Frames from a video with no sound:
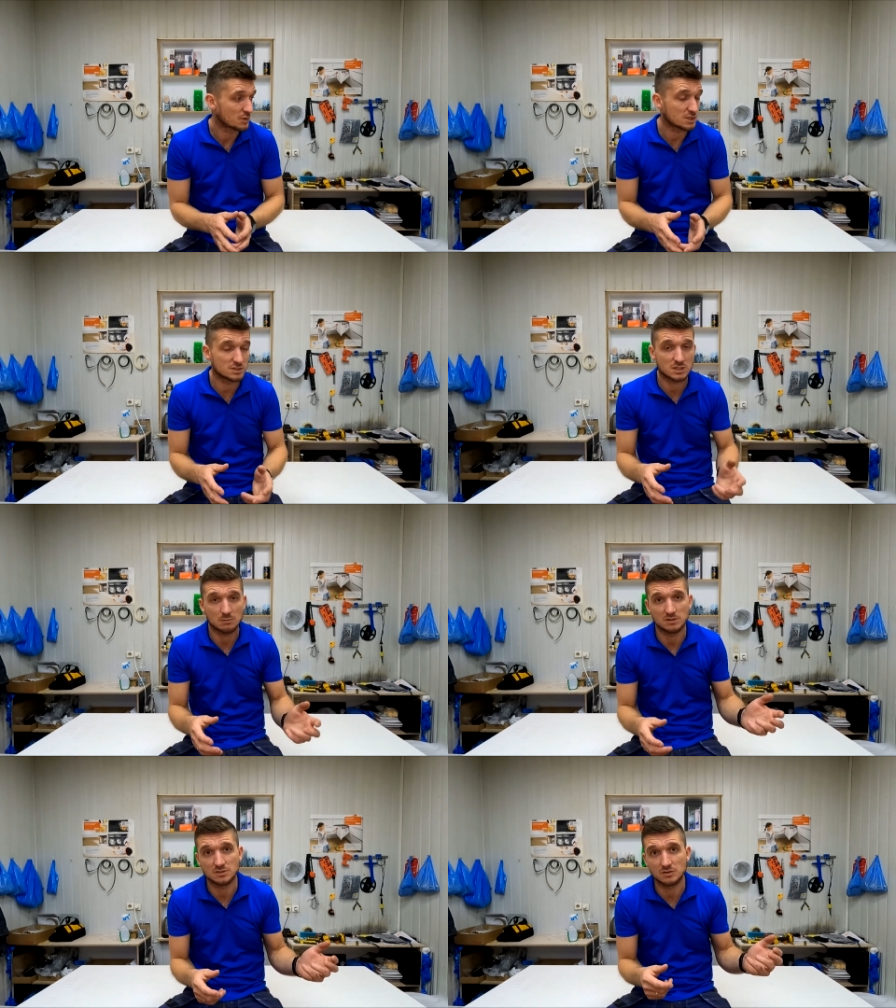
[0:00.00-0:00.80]
Та же
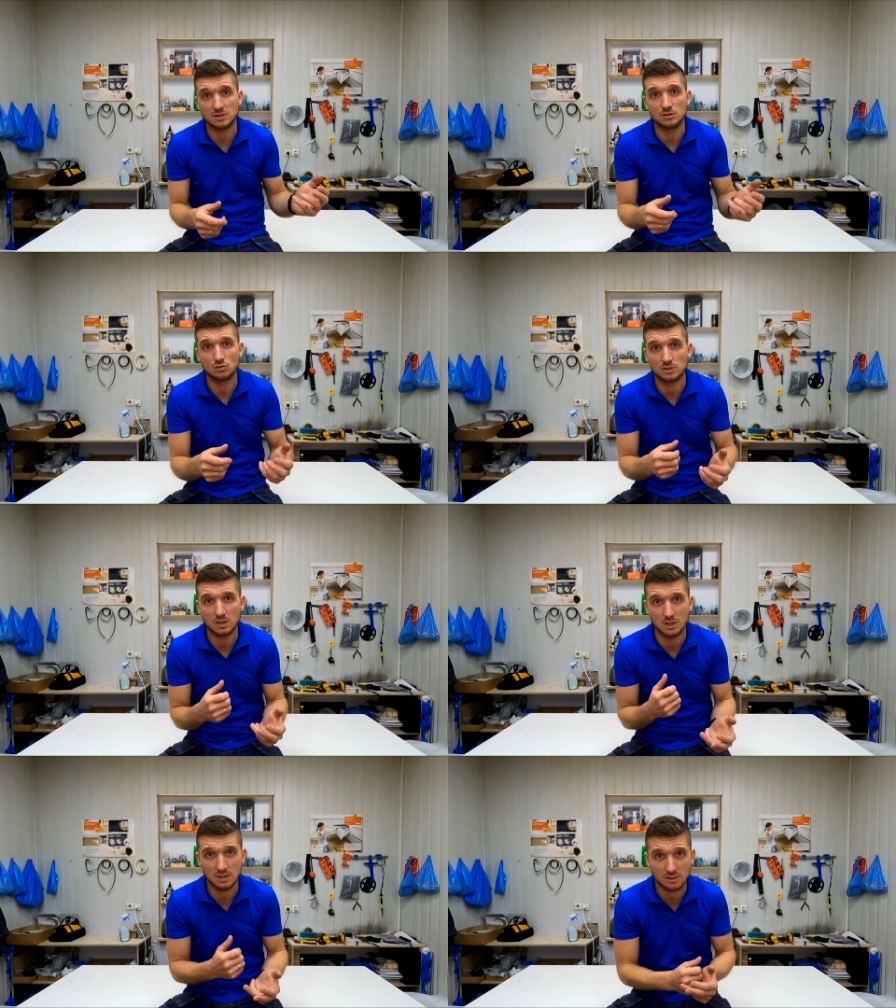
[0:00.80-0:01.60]
самая
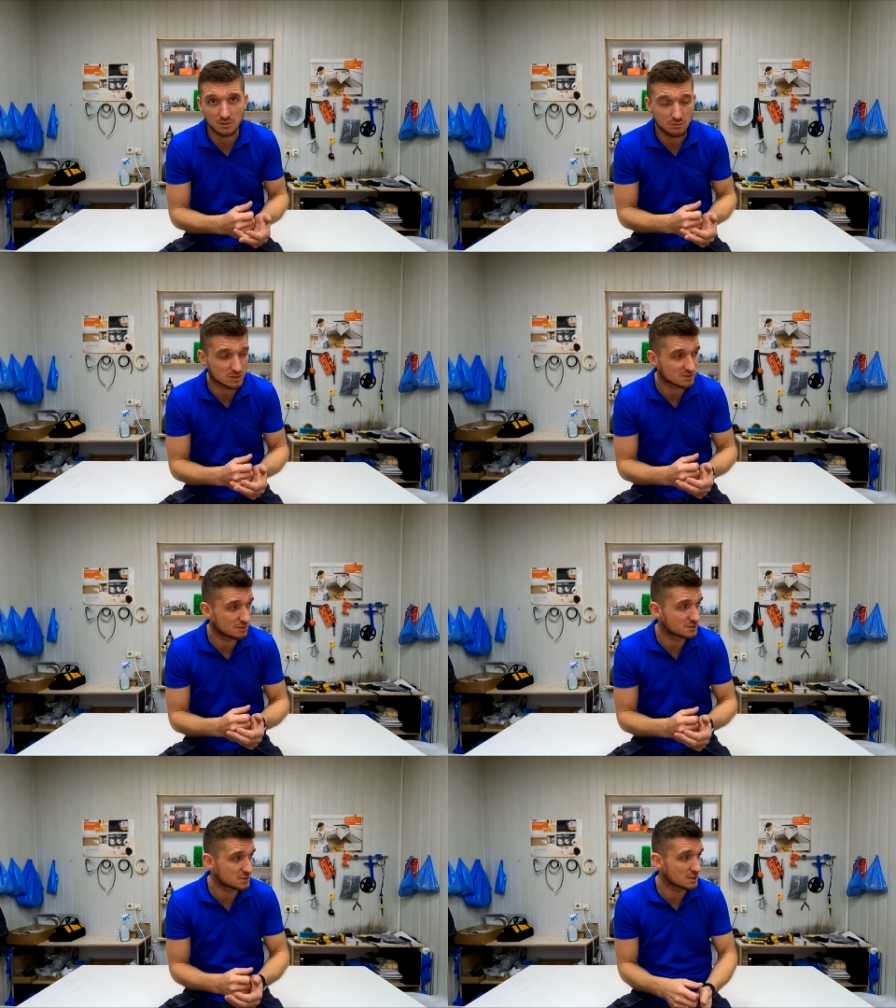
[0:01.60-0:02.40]
светодиодная лента
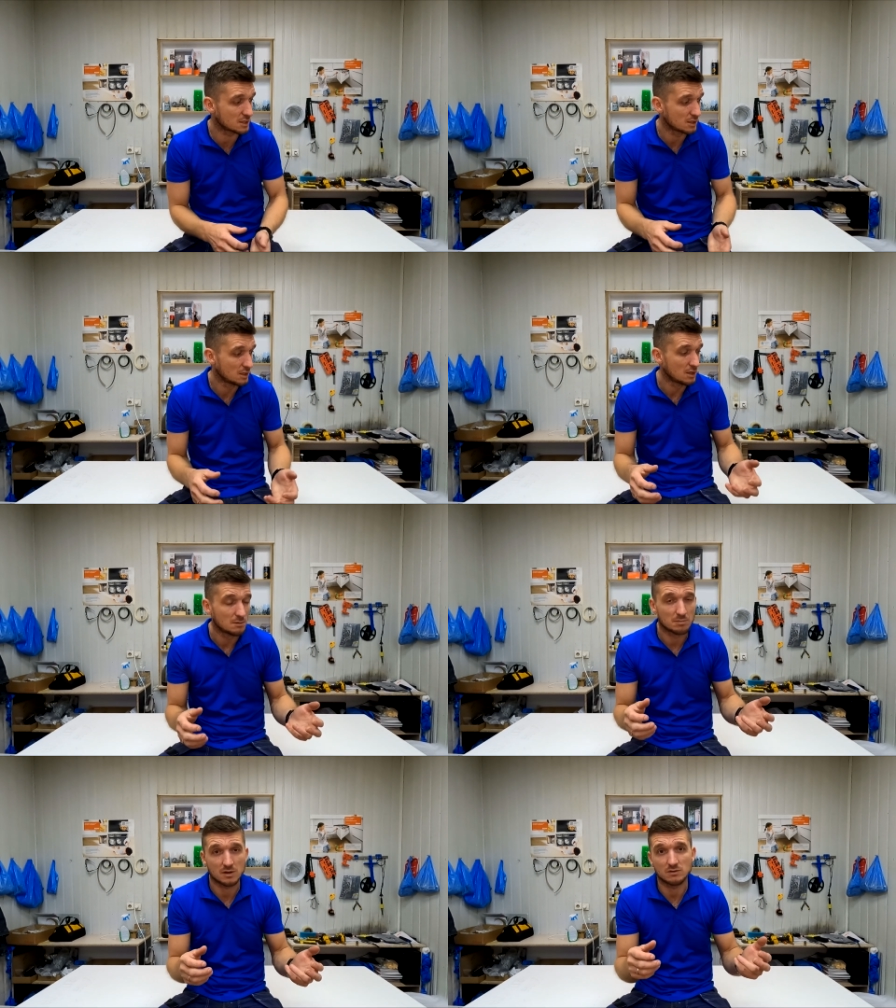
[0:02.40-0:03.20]
выросла в цене.
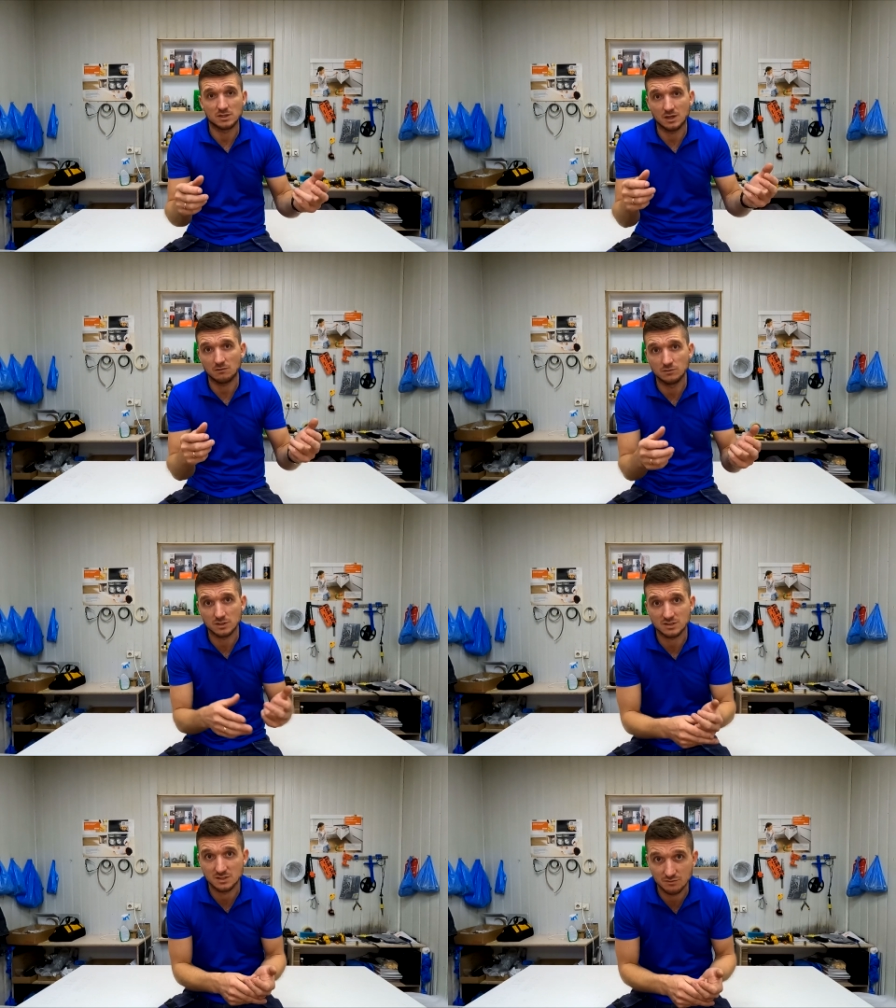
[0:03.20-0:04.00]
Провода
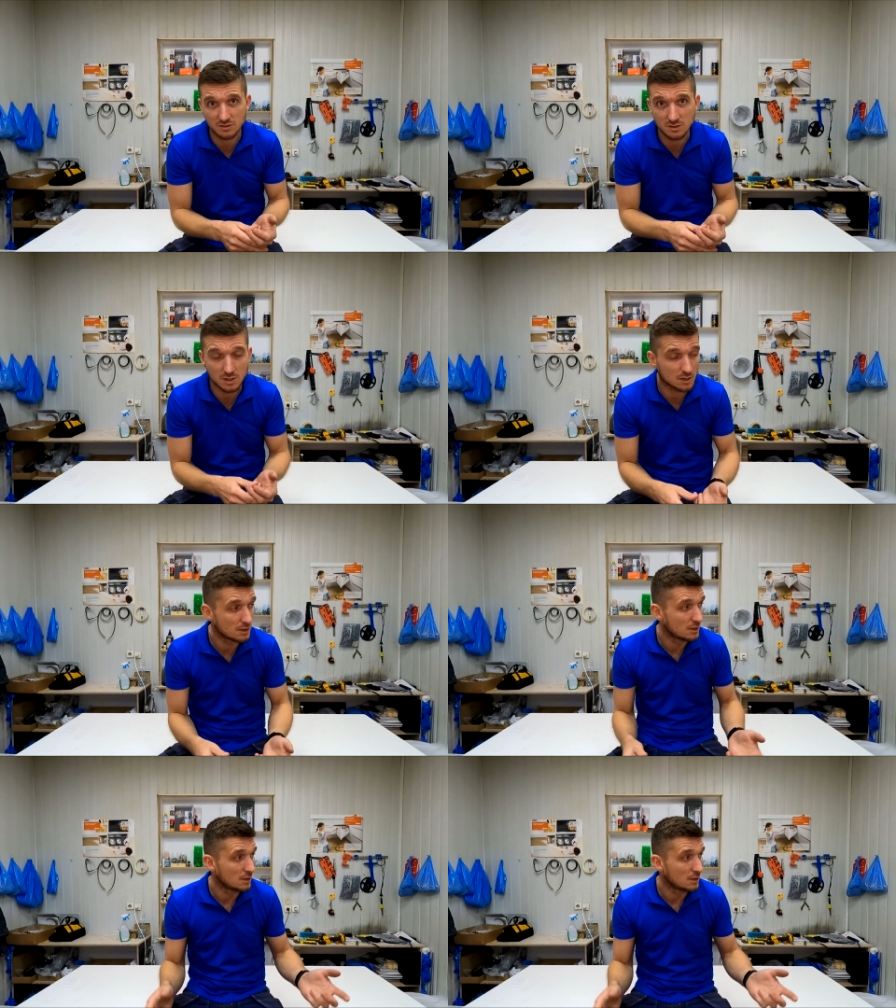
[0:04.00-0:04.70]
выросли в цене.